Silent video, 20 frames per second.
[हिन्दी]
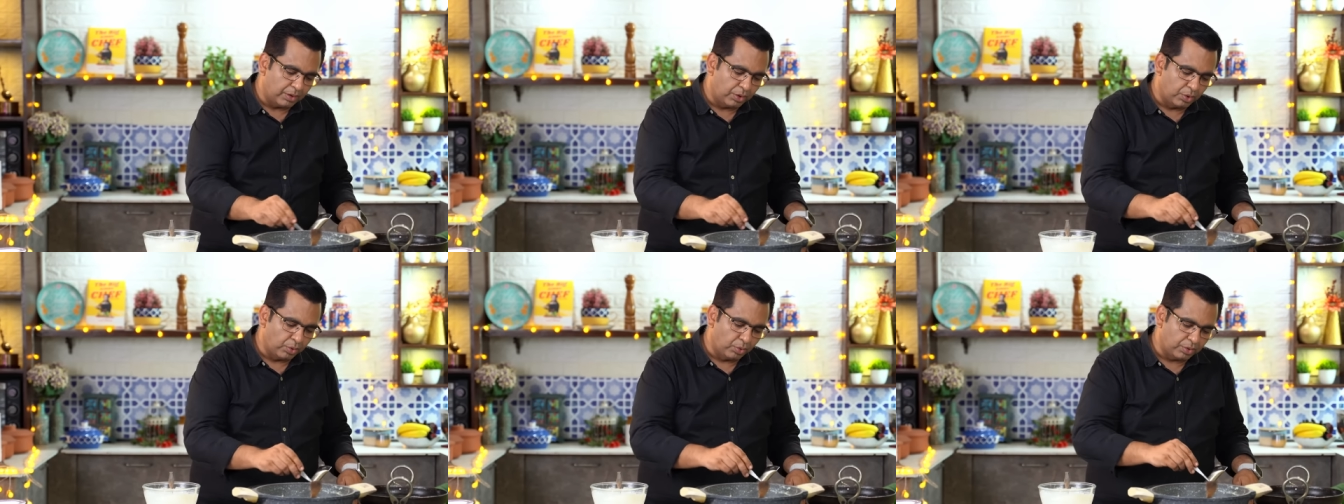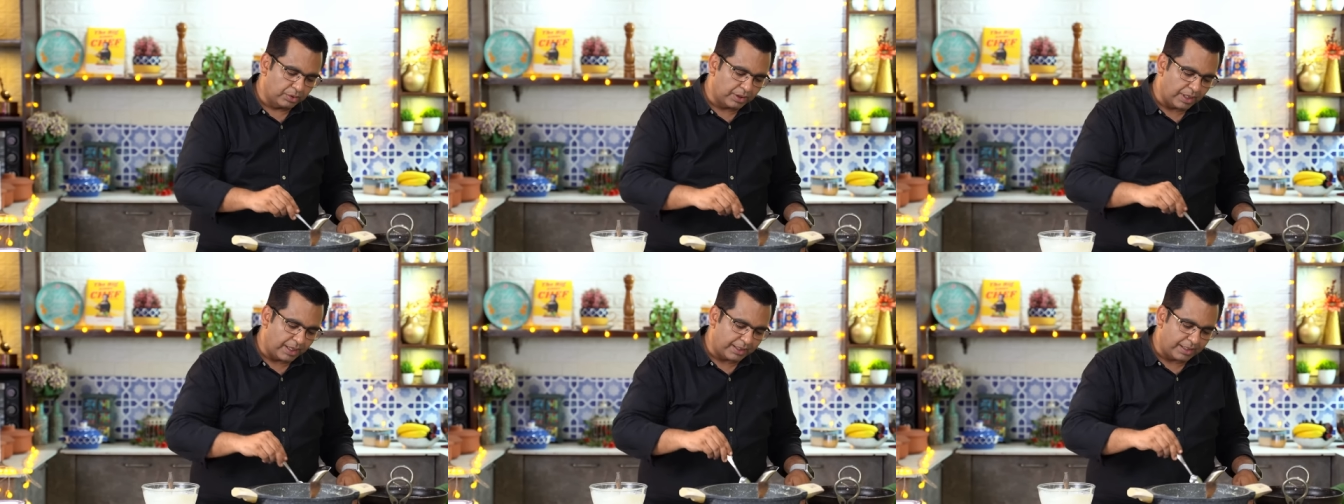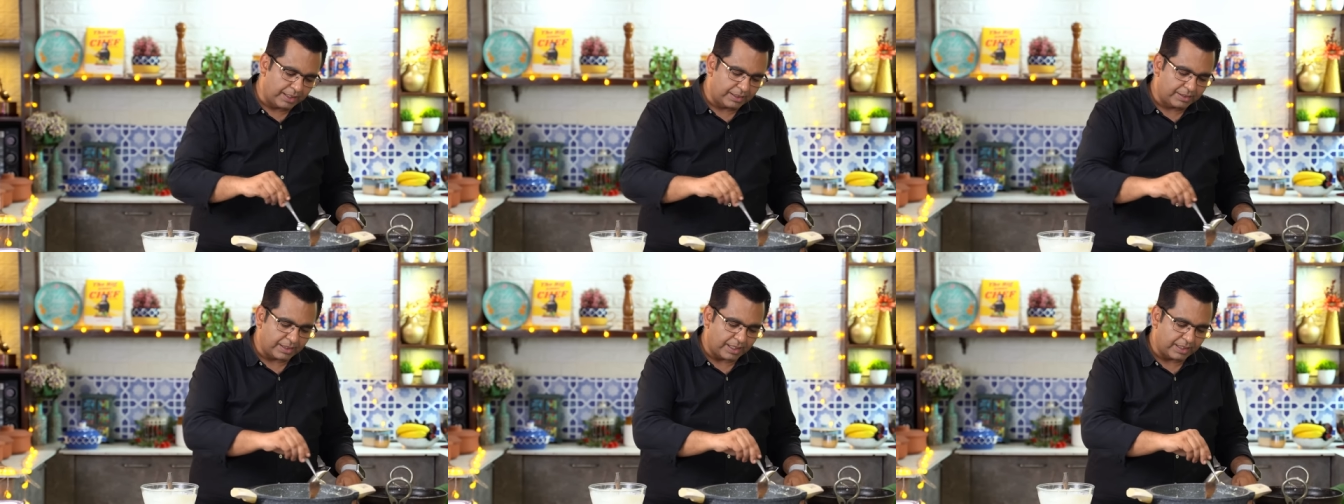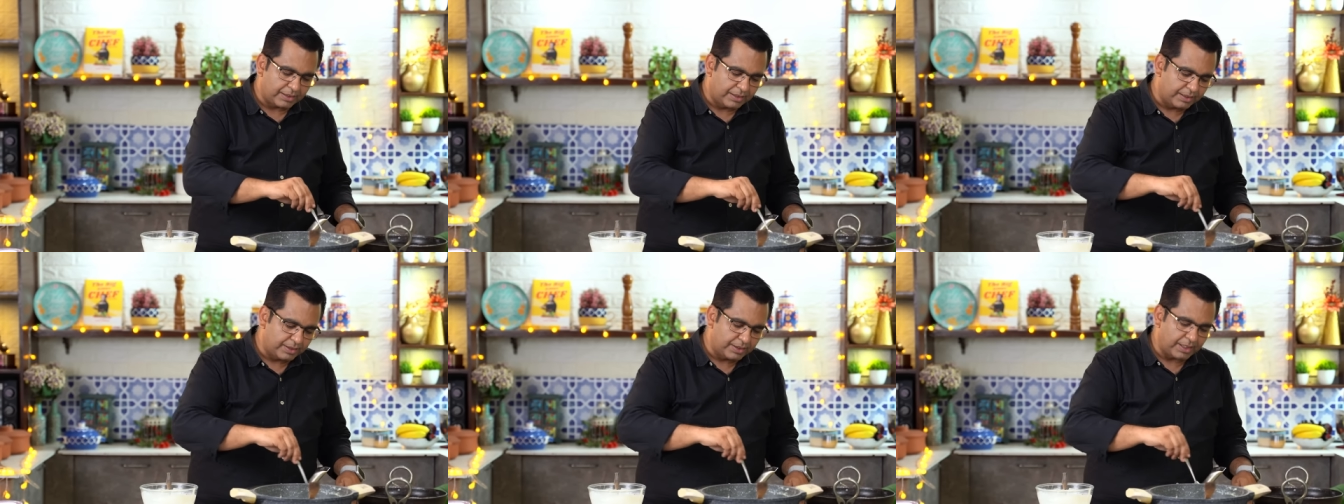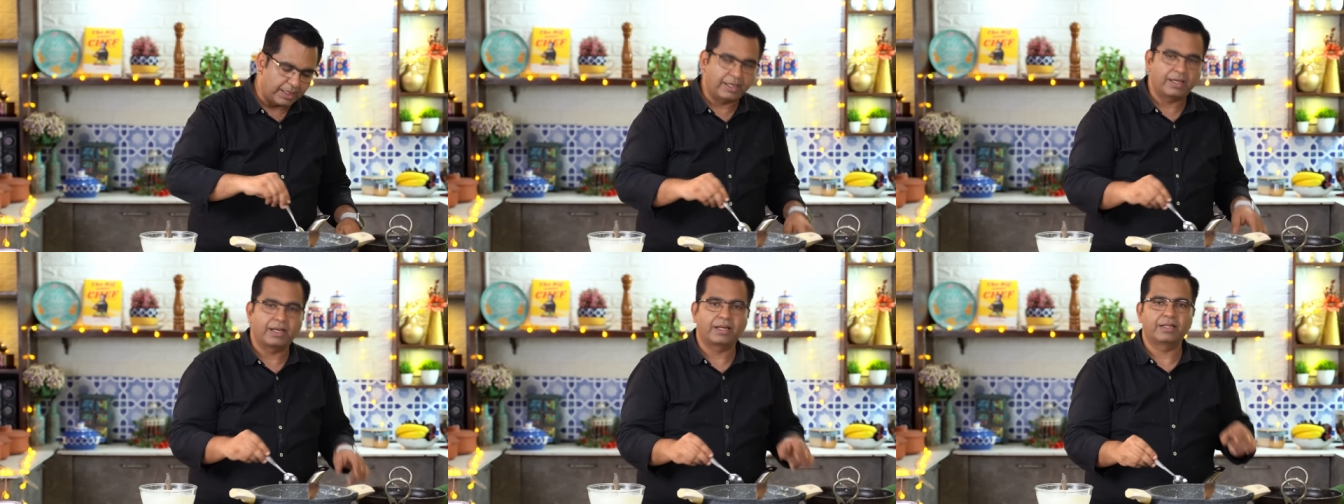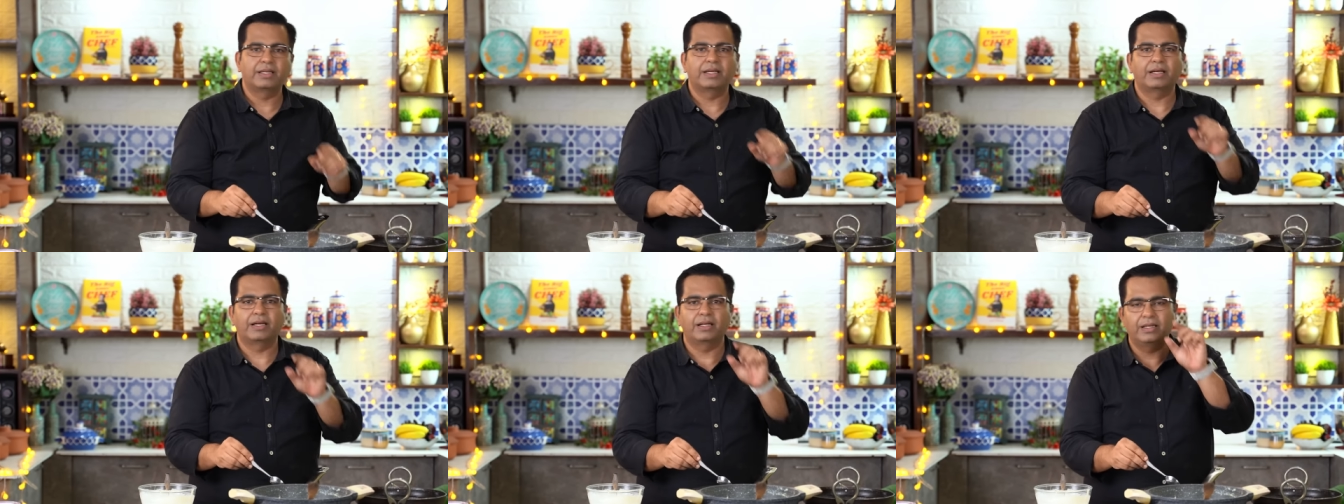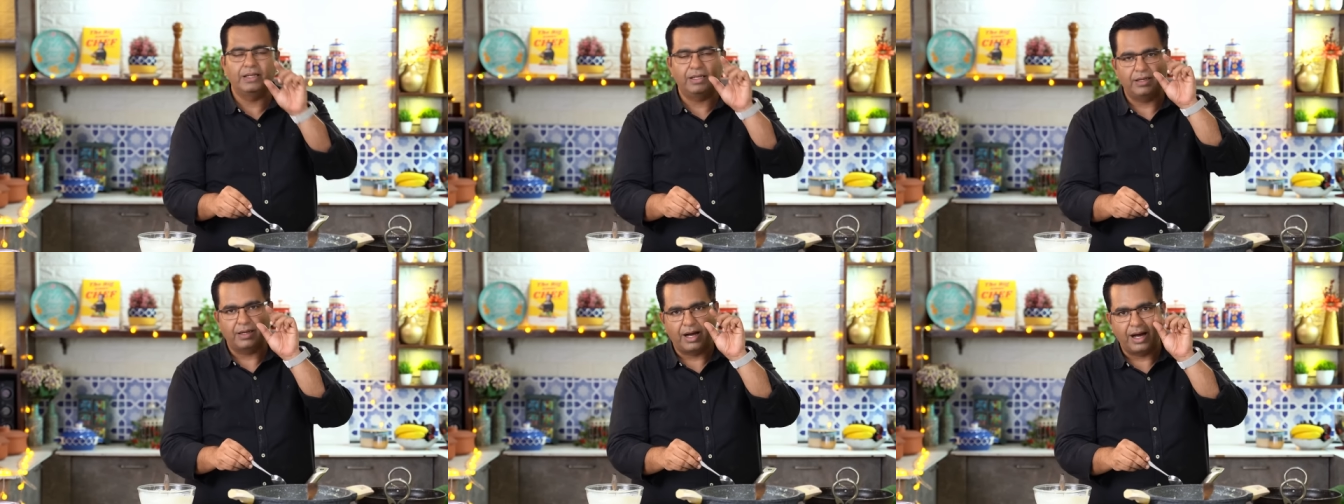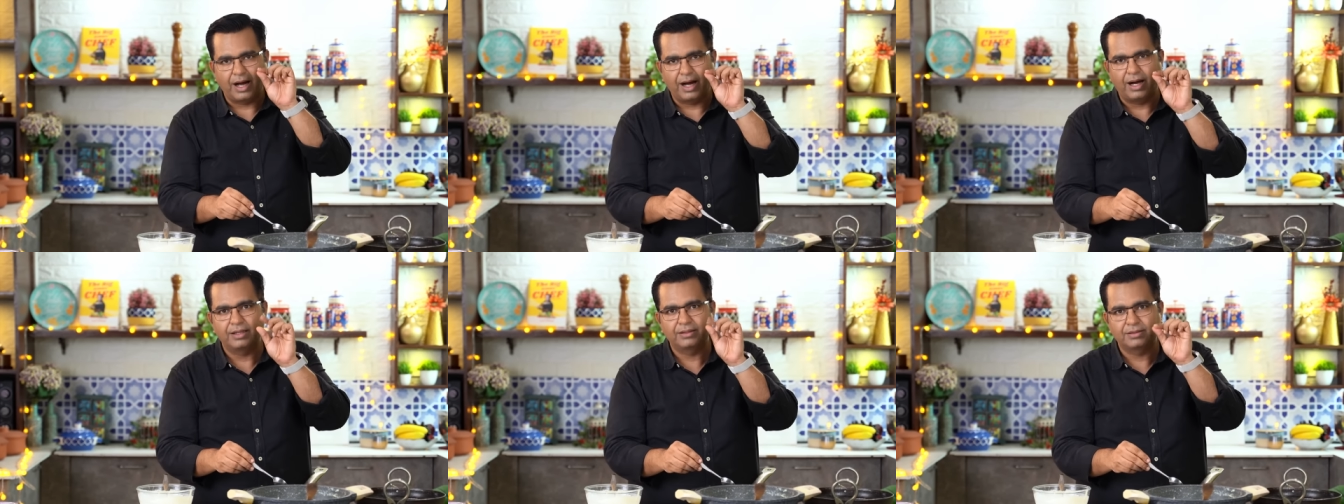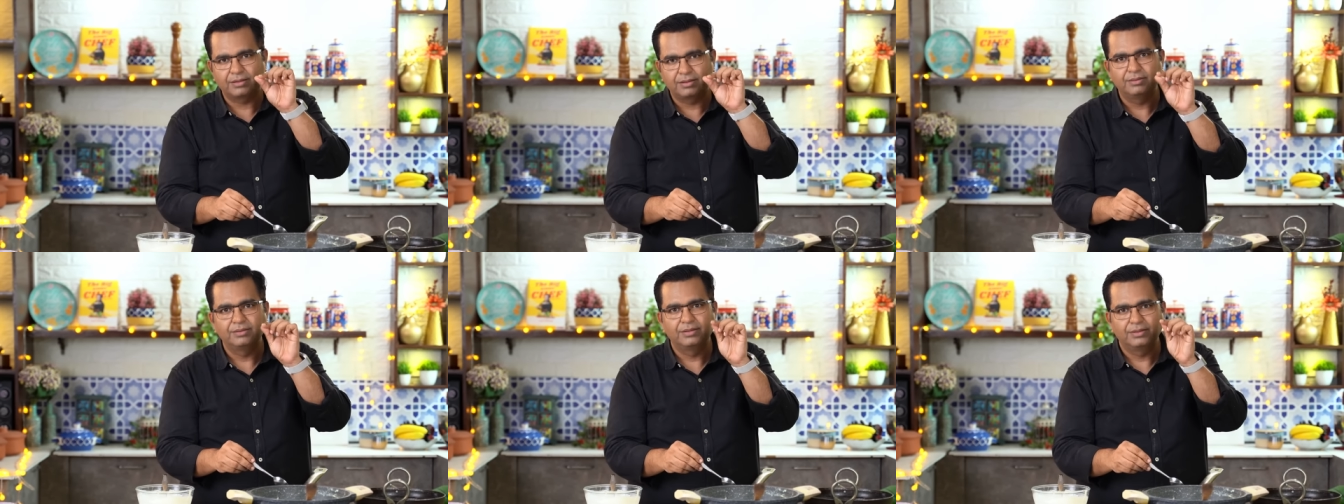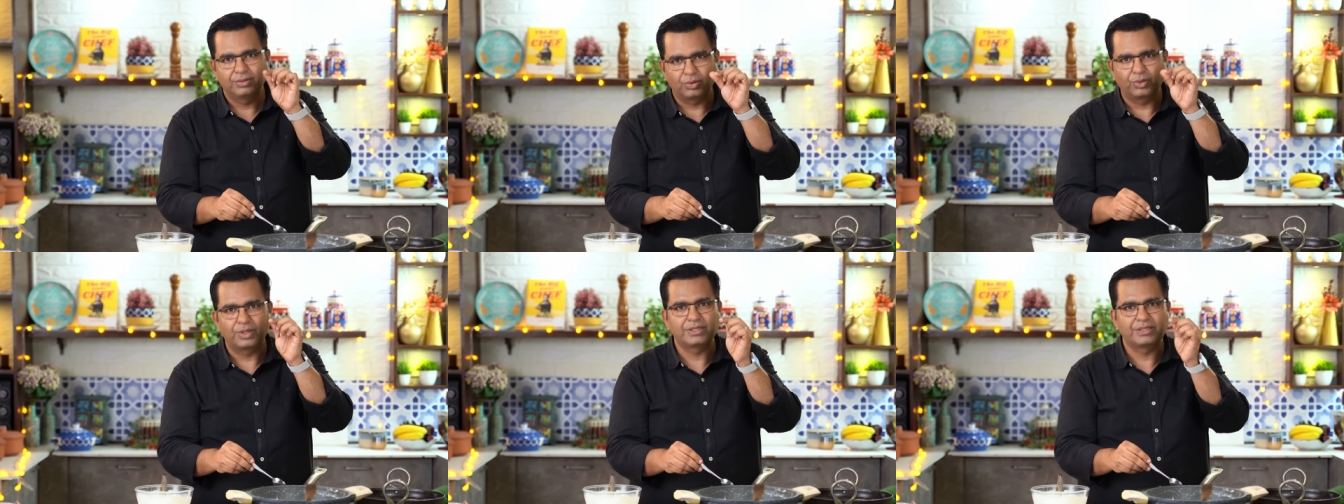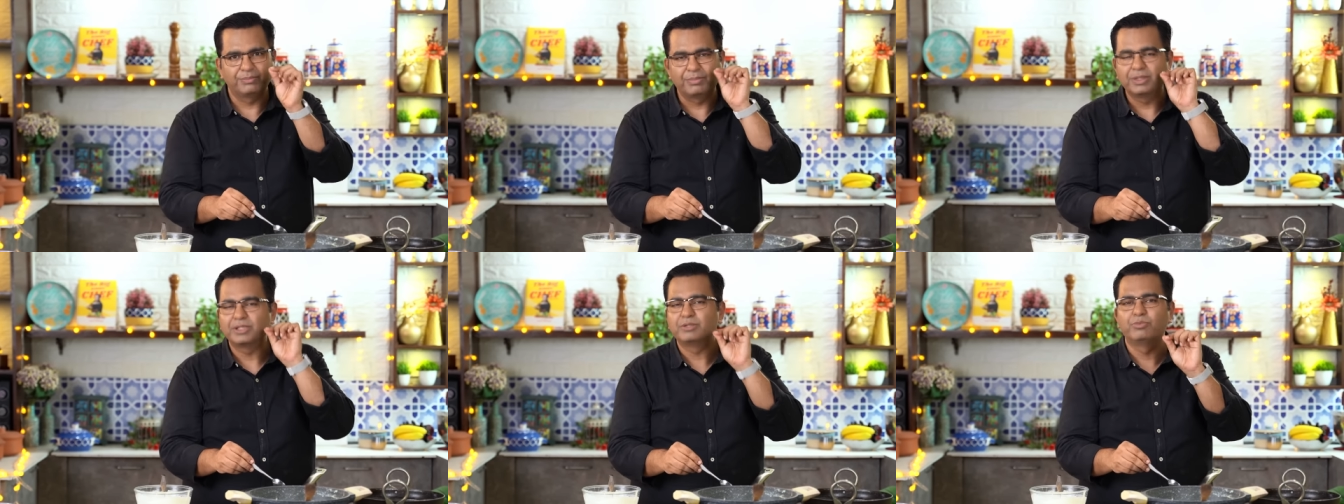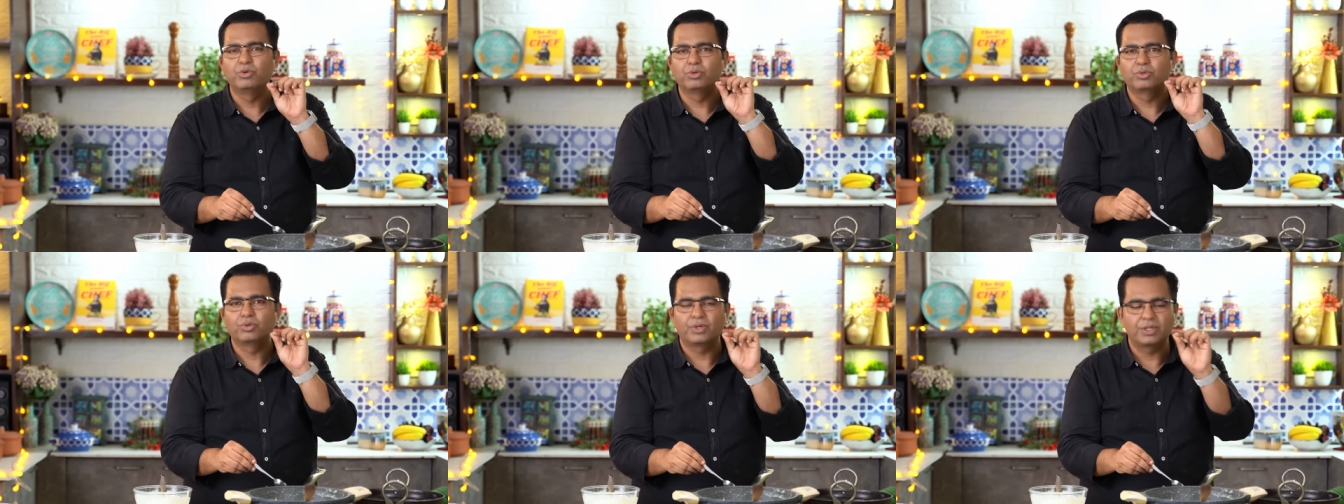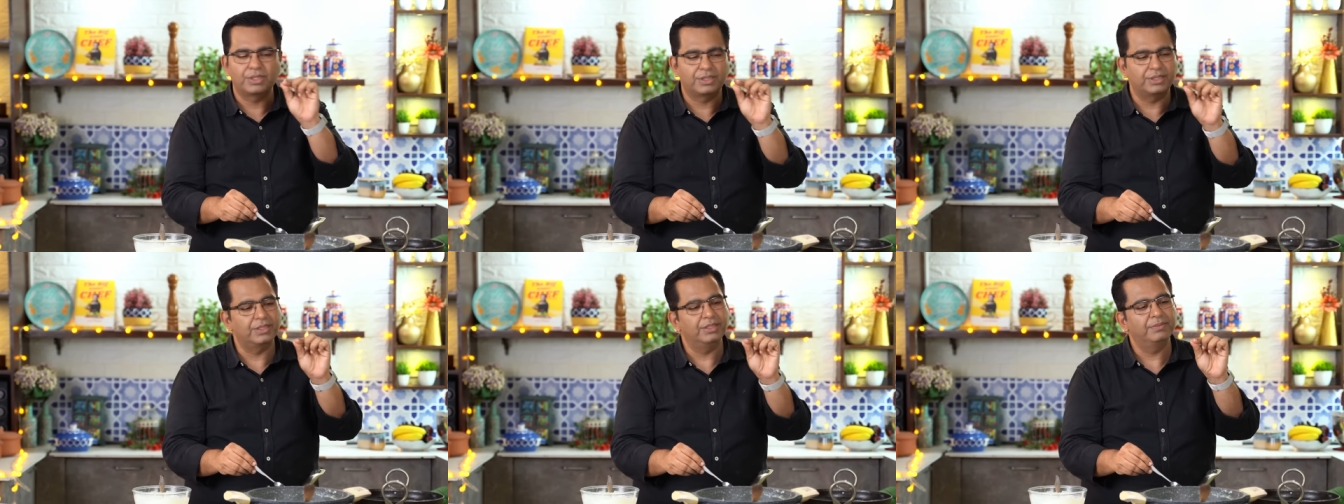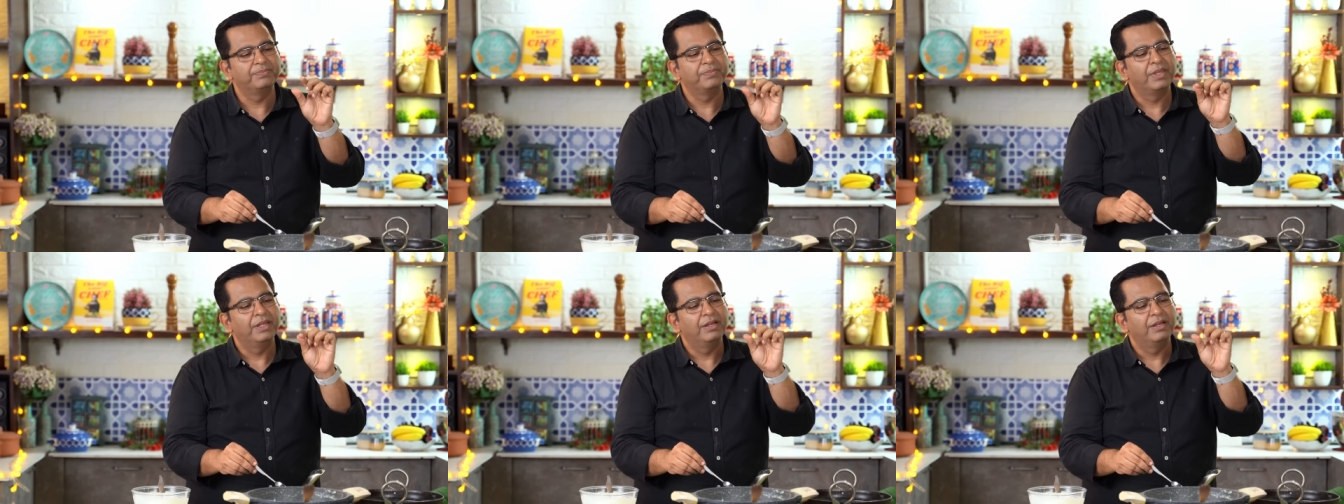दो तार की चाशनी चेक करने के लिए हाथ थोड़े से मजबूत होने चाहिए